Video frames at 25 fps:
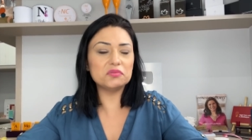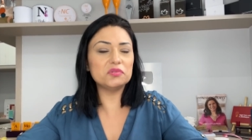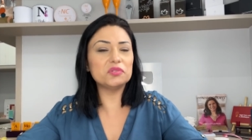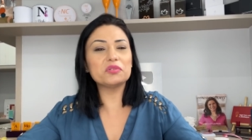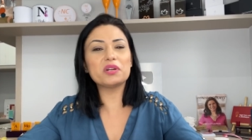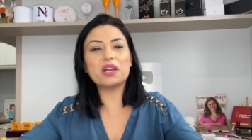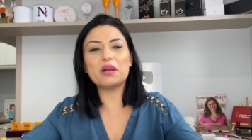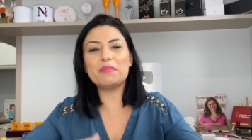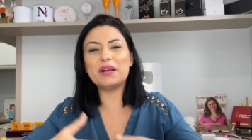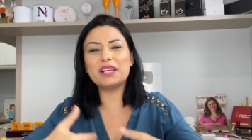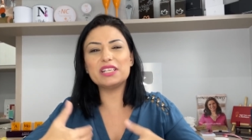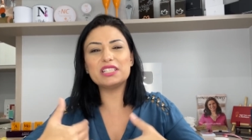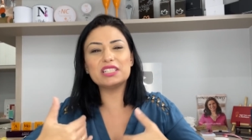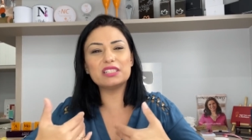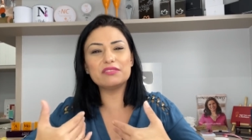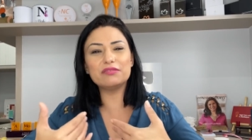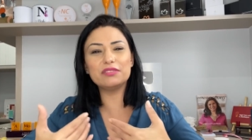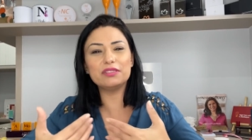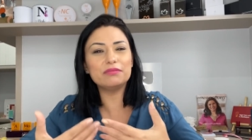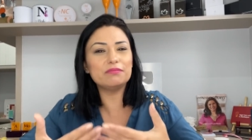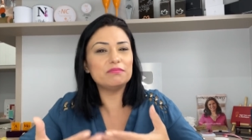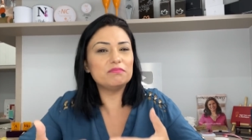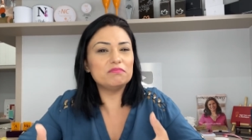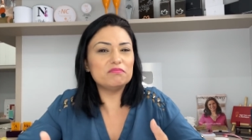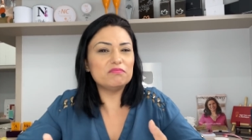nunca mais
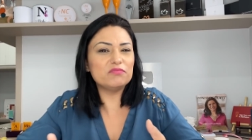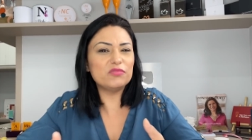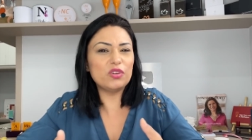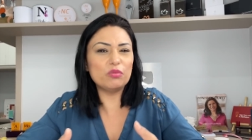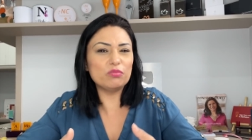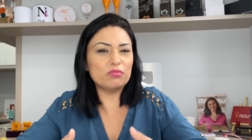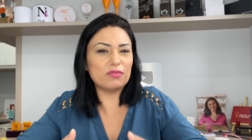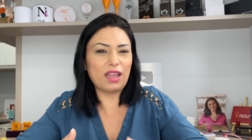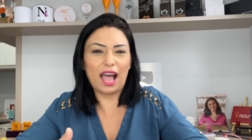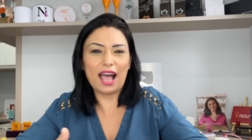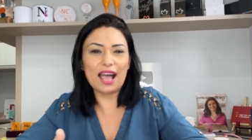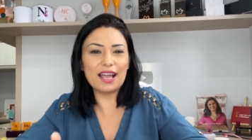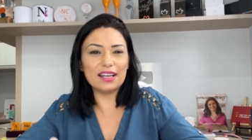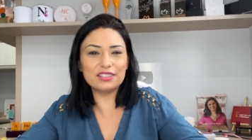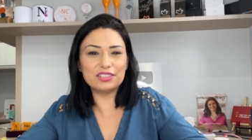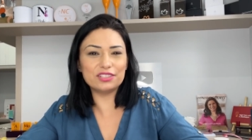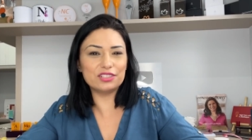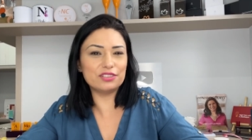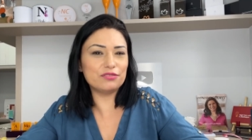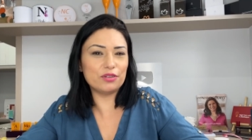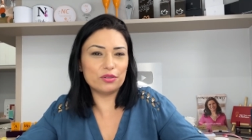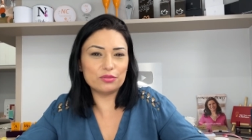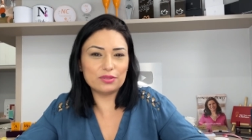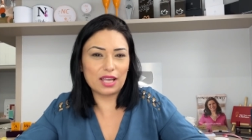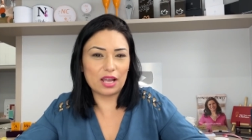tive vontade
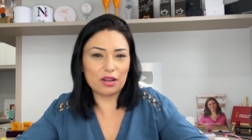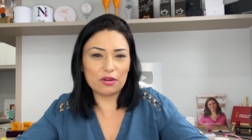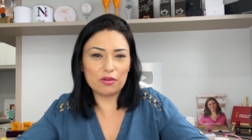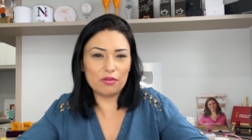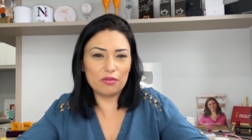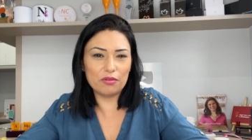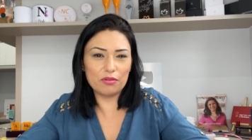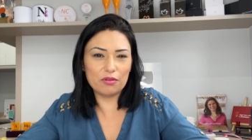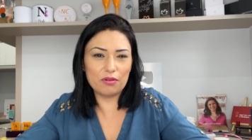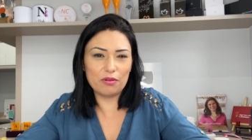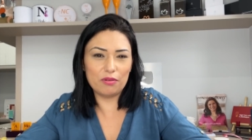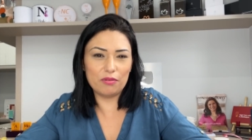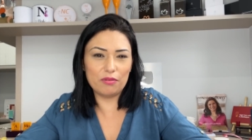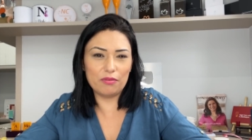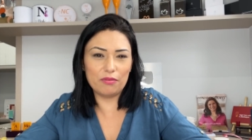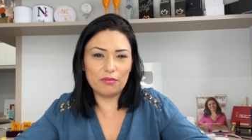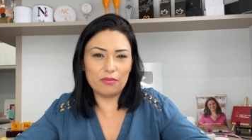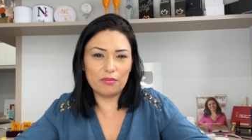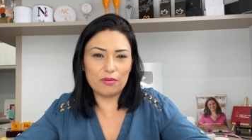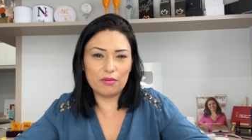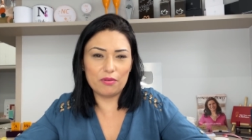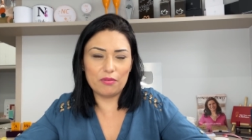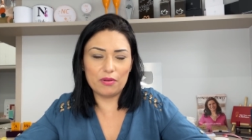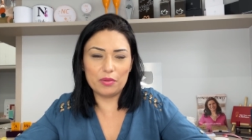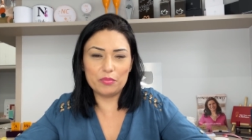de voltar com,
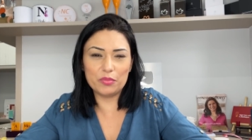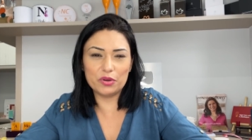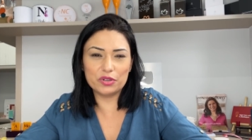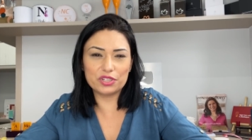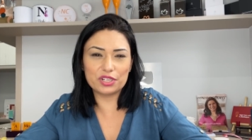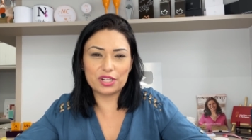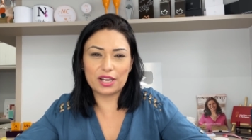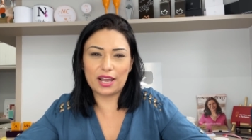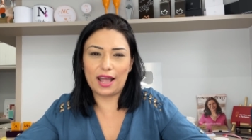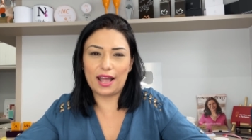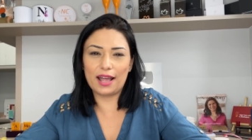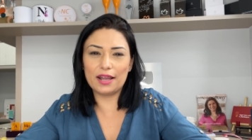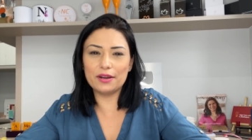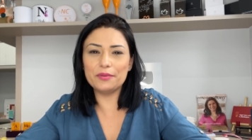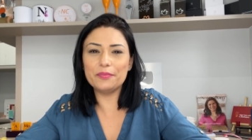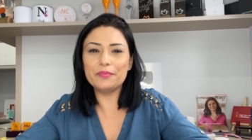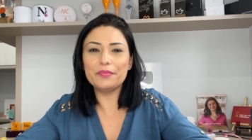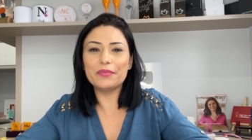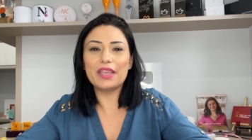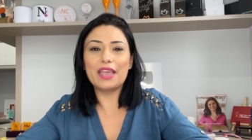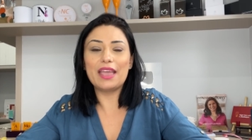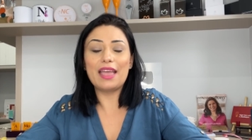com, com a Boticário,